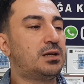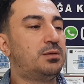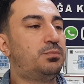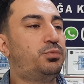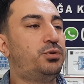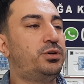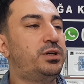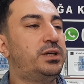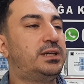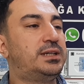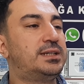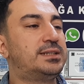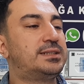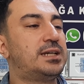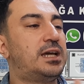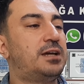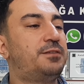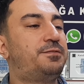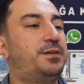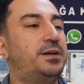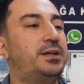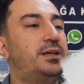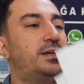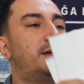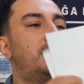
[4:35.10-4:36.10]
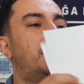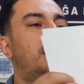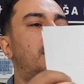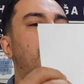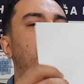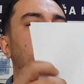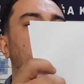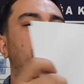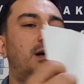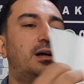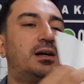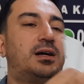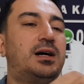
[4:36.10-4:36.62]
Bu iki sayfayı
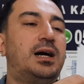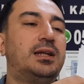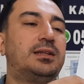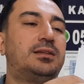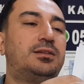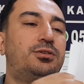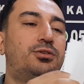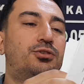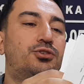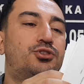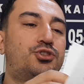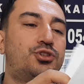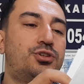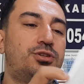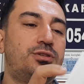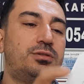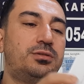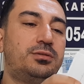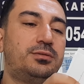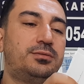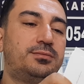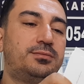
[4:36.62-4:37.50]
katlıyorsun.